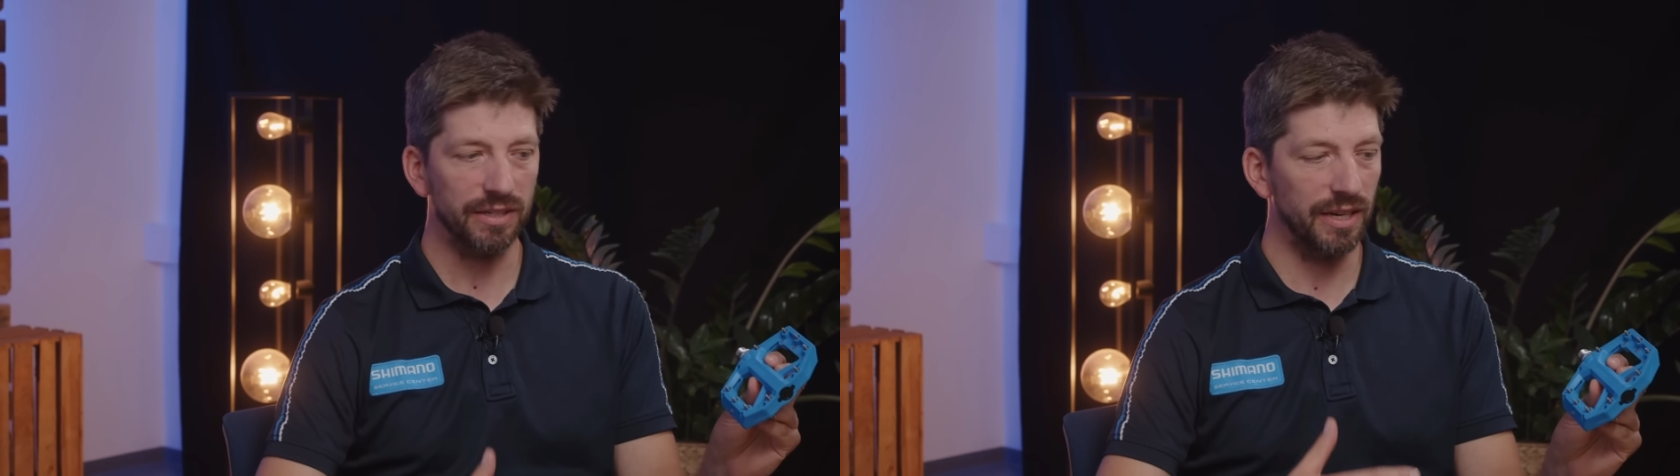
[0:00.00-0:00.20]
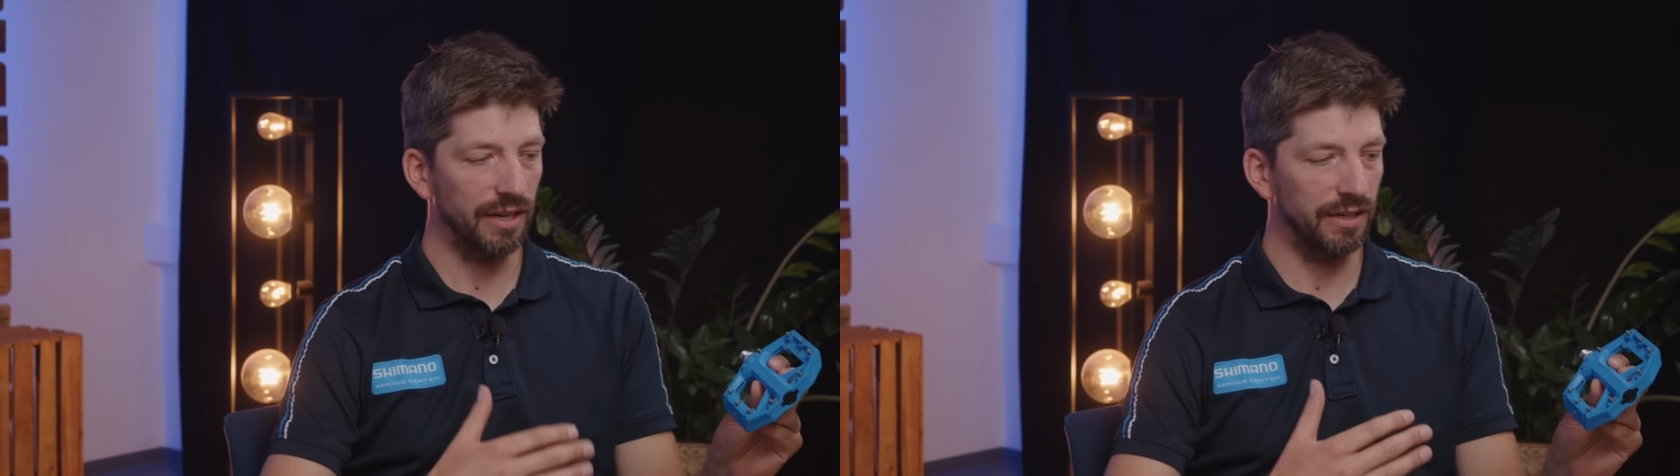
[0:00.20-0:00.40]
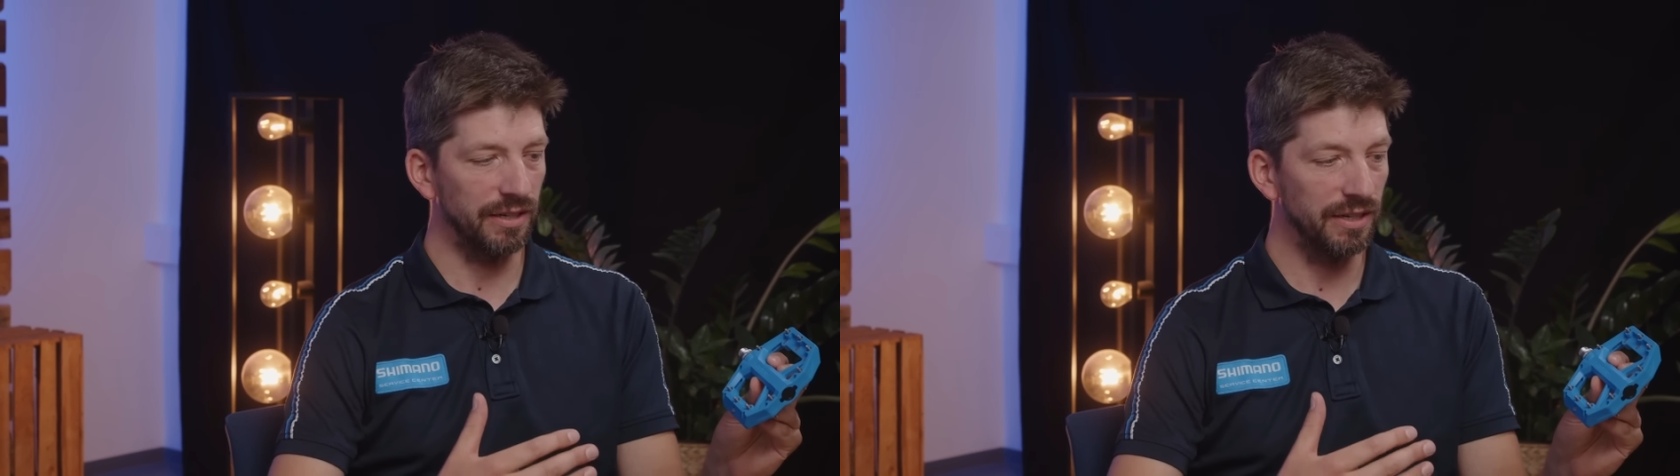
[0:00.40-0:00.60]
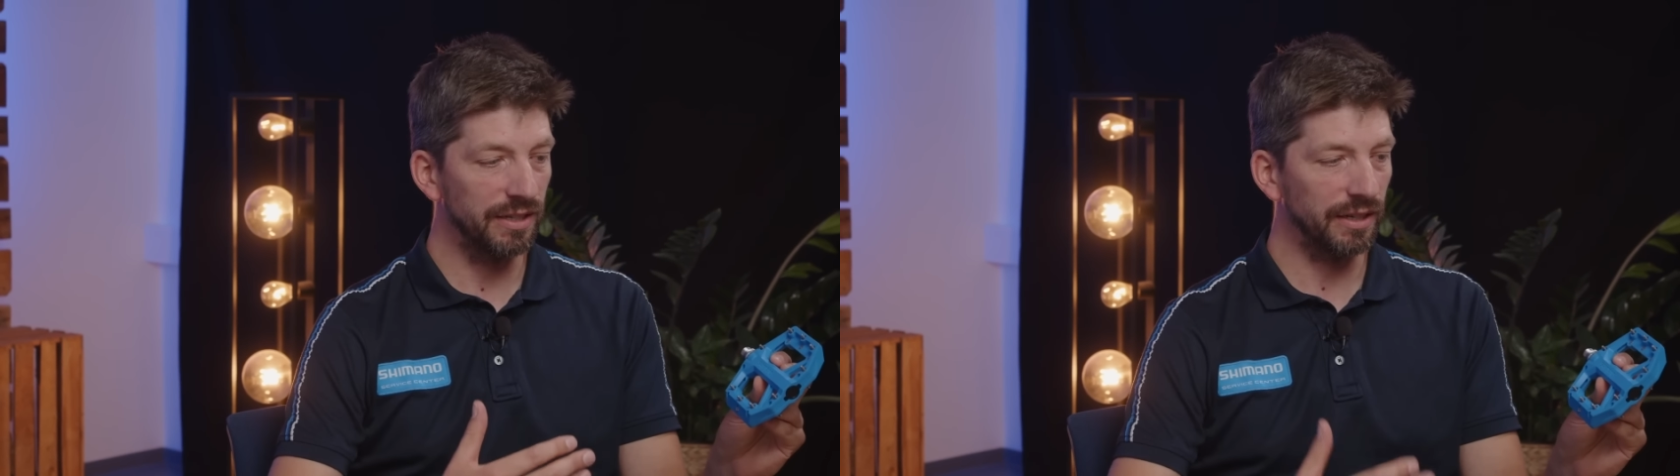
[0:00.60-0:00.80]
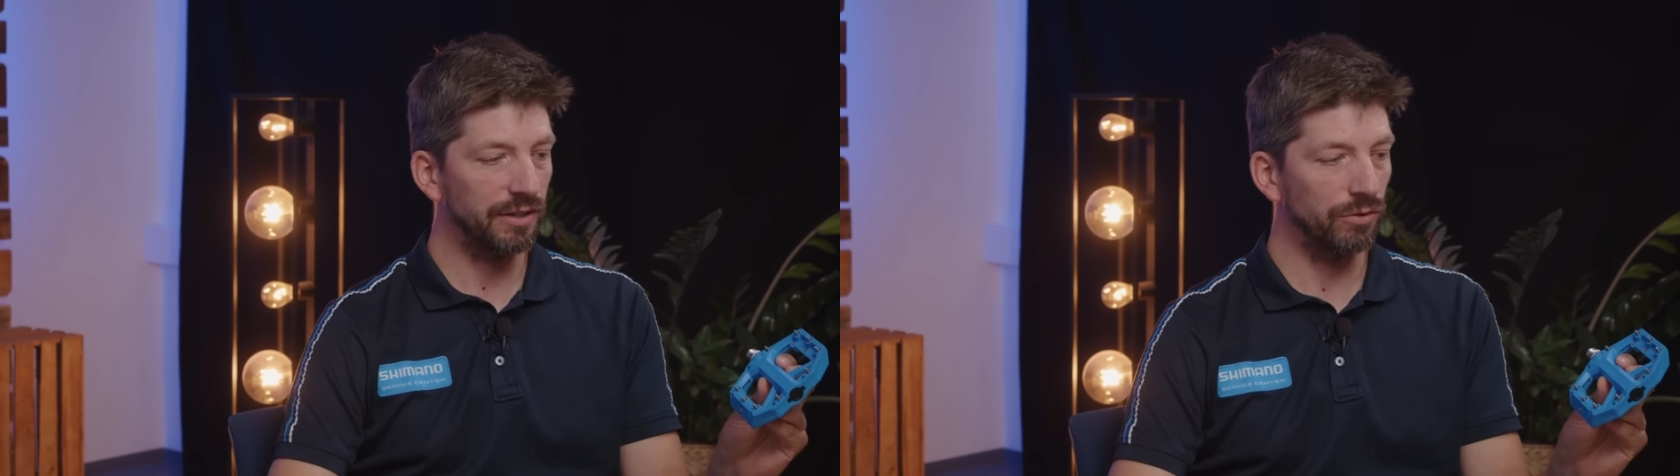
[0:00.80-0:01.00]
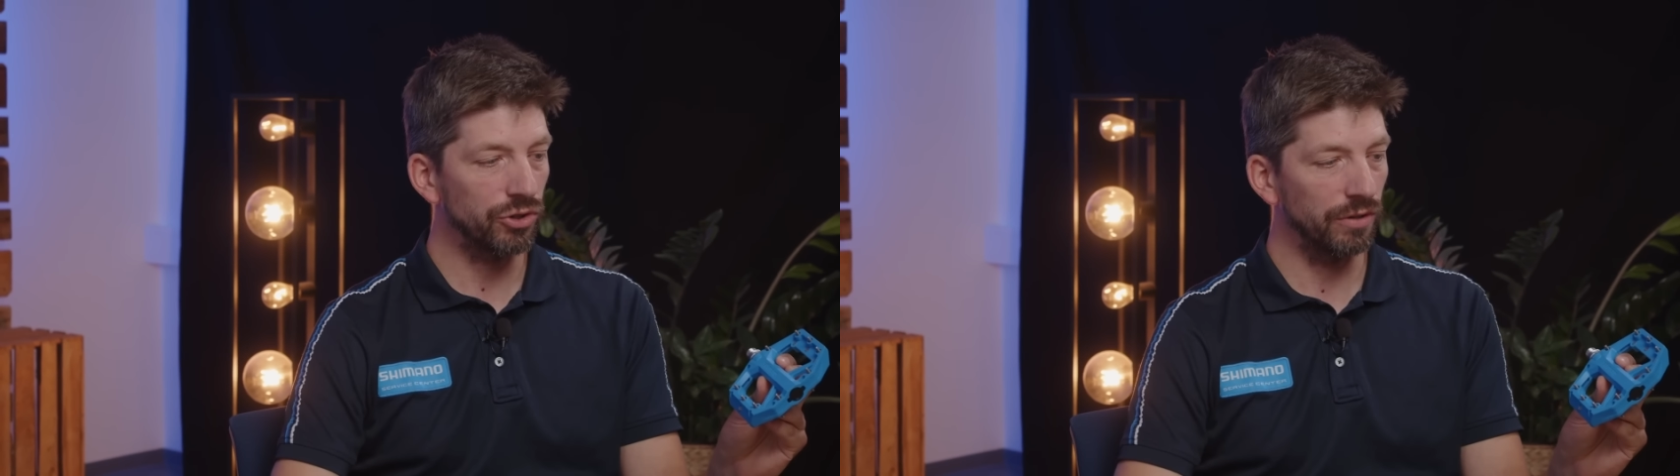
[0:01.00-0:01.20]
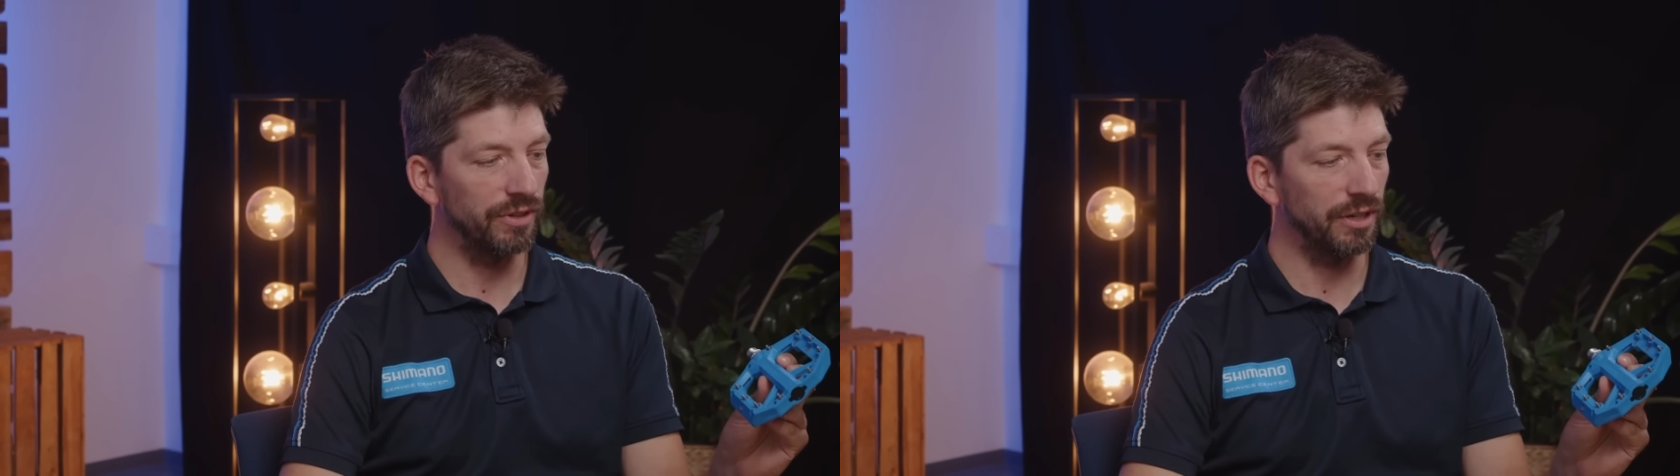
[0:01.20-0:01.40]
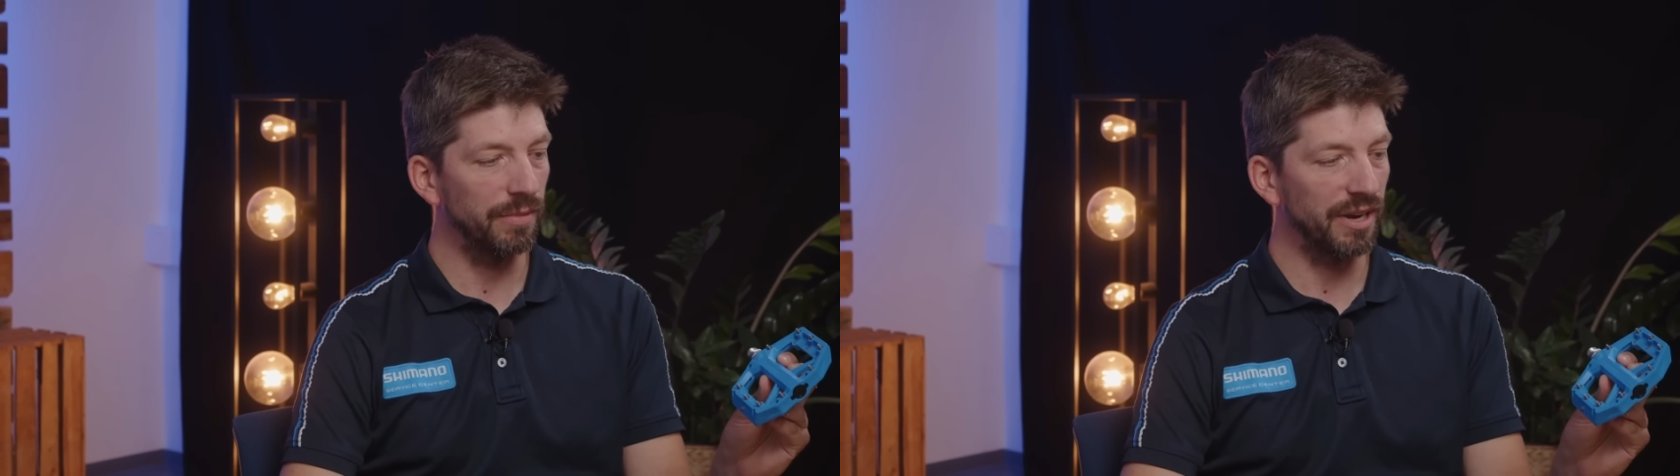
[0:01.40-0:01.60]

Das geht dann in diese Richtung schon wieder